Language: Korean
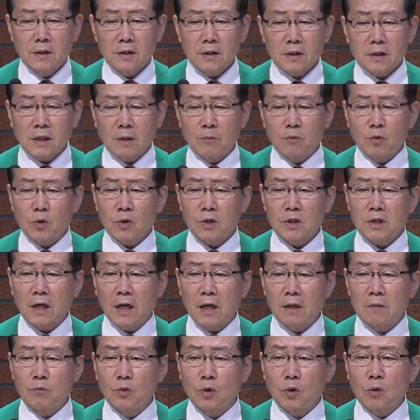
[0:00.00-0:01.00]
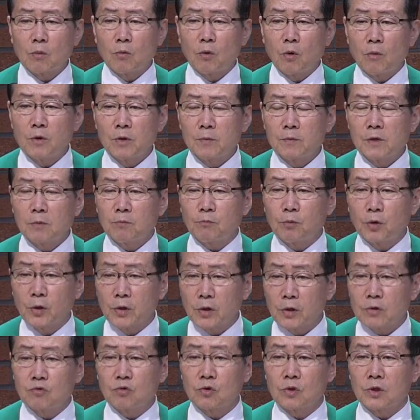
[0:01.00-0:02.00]
참으로 삶으로 모범을
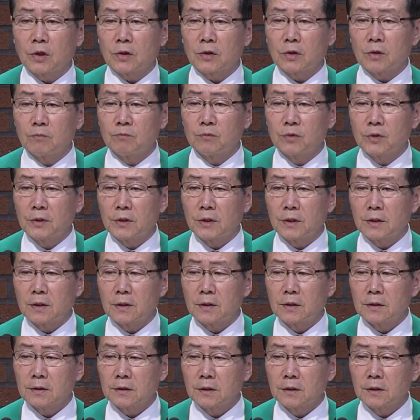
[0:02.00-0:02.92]
보여주셨던 분들,